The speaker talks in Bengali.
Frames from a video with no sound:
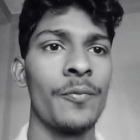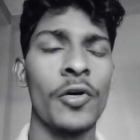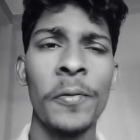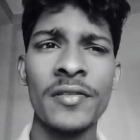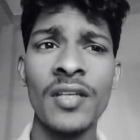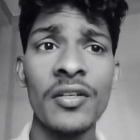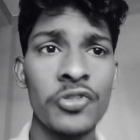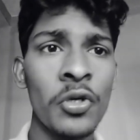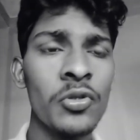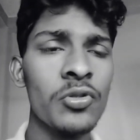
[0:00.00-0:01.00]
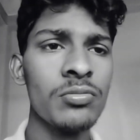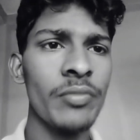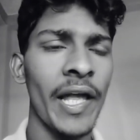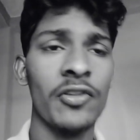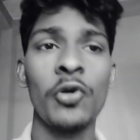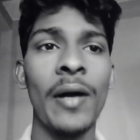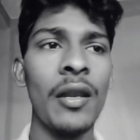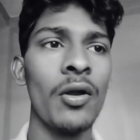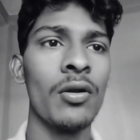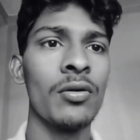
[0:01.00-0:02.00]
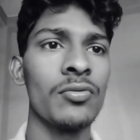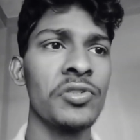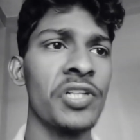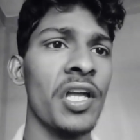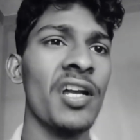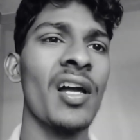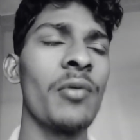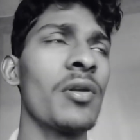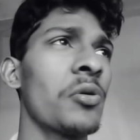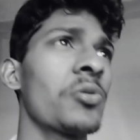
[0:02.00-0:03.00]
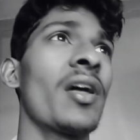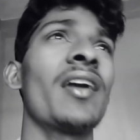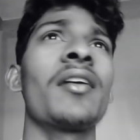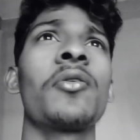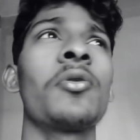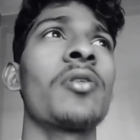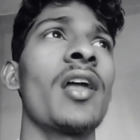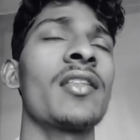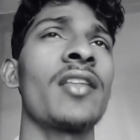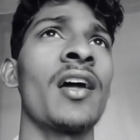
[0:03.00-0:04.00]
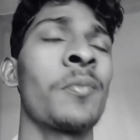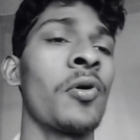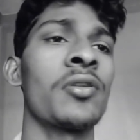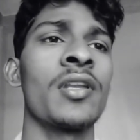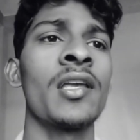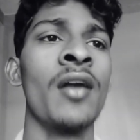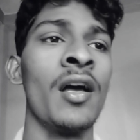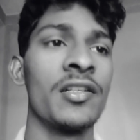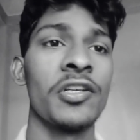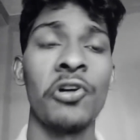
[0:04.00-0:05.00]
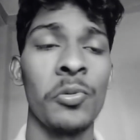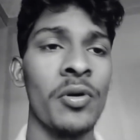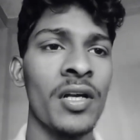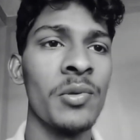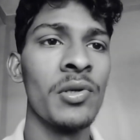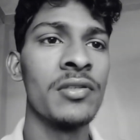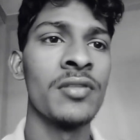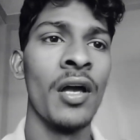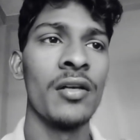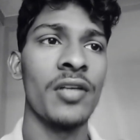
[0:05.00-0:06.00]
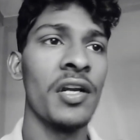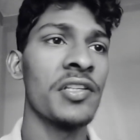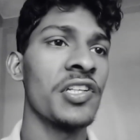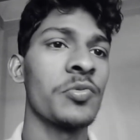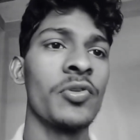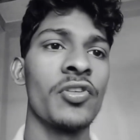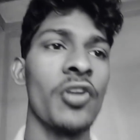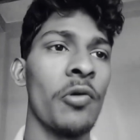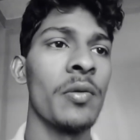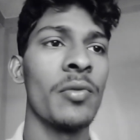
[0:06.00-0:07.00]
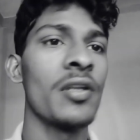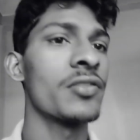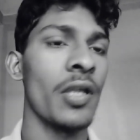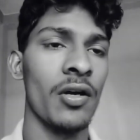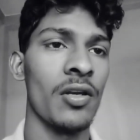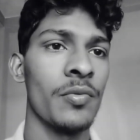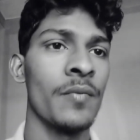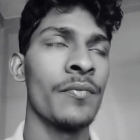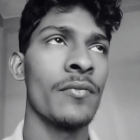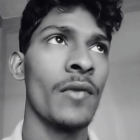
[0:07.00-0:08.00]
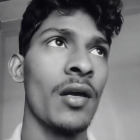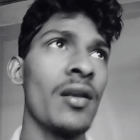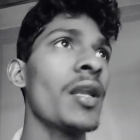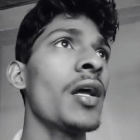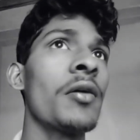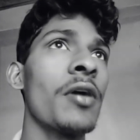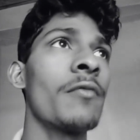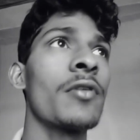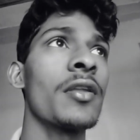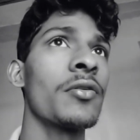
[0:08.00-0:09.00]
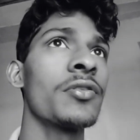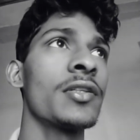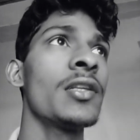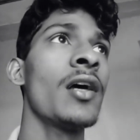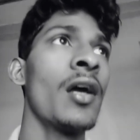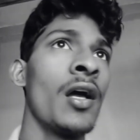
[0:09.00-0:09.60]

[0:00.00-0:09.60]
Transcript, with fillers: প্রফেসর শঙ্কু এত ভালো হলো তুই সেটাকে না বলে কোথায় গিয়ে রোহন রায় তার পথ নেই সেই গল্পটাকে বলছিস সানডে সাসপেন্সের নভেম্বরের সেরা গল্প নাও কাম টু দ্য কোয়েশ্চেন